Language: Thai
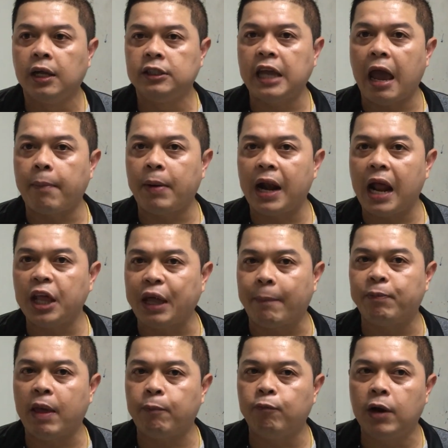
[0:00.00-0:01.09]
แจกปลาสับ
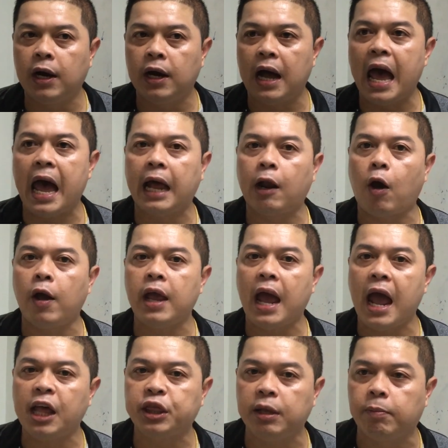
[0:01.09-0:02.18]
แซบเบอร์
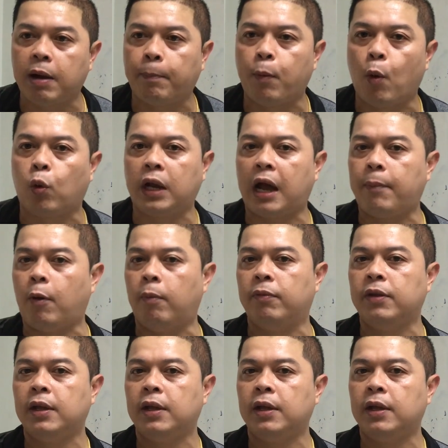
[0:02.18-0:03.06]
550กระปุกนะครับผม